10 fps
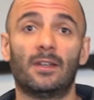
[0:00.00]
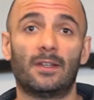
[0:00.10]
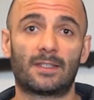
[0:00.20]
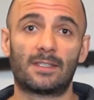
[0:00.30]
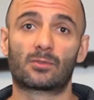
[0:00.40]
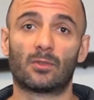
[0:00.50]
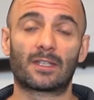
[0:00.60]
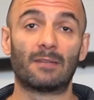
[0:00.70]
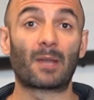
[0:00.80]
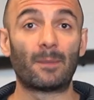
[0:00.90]
euh, qui sont en
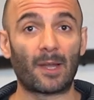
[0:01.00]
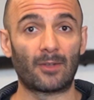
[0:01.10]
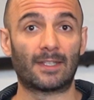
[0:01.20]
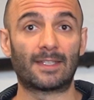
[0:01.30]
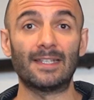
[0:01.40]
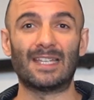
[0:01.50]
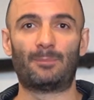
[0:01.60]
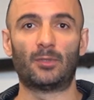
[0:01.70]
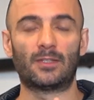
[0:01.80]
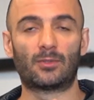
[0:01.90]
train de préparer une attaque.
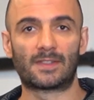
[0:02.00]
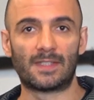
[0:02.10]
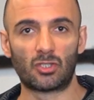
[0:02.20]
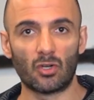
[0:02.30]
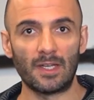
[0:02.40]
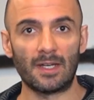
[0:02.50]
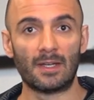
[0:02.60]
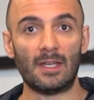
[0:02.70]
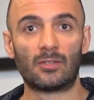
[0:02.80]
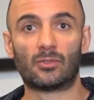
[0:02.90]
Et peut-être que ces
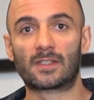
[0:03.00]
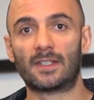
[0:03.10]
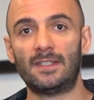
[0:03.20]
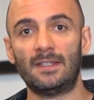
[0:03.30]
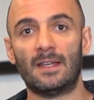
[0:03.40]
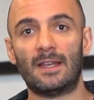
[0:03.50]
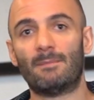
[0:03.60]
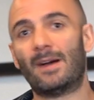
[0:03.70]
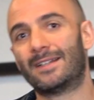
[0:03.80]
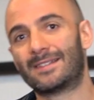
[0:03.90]
gens-là se seraient dit
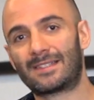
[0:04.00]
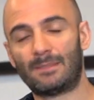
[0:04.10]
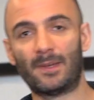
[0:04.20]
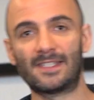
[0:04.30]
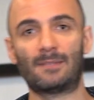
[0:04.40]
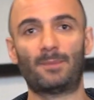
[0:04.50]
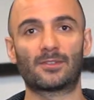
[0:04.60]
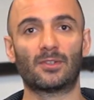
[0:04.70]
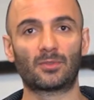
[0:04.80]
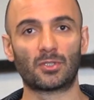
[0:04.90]
bah, ce n'est pas cette
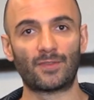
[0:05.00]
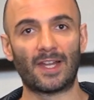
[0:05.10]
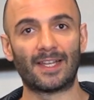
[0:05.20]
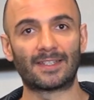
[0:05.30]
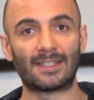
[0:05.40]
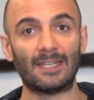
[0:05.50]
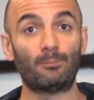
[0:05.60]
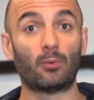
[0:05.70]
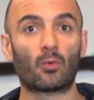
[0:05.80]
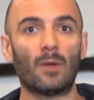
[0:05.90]
personne que je vais aller attaquer.
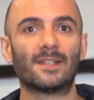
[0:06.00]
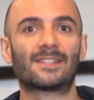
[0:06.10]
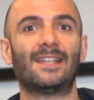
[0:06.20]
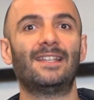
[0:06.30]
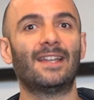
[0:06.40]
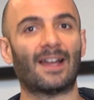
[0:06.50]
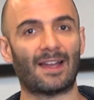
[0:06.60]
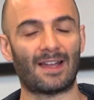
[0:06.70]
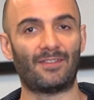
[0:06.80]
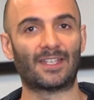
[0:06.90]
Pourquoi Parce qu'elle est
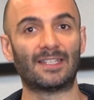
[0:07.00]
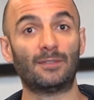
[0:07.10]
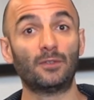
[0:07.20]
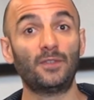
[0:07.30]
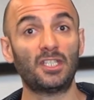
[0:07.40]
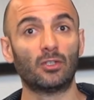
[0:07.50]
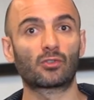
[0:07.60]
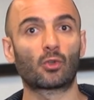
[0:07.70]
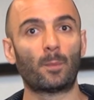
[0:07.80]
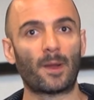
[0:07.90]
avec un niveau de
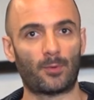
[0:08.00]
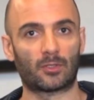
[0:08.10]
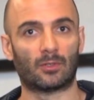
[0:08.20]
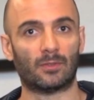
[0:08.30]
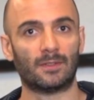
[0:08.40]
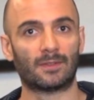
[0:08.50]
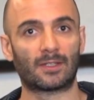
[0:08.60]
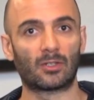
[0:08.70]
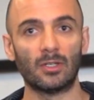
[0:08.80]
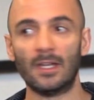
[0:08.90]
vigilance trop important.
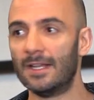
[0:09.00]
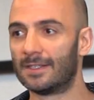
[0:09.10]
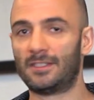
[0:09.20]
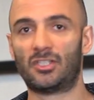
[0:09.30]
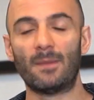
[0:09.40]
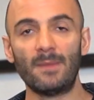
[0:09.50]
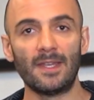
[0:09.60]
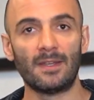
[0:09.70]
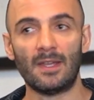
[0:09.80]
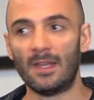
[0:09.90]
D'accord Si jamais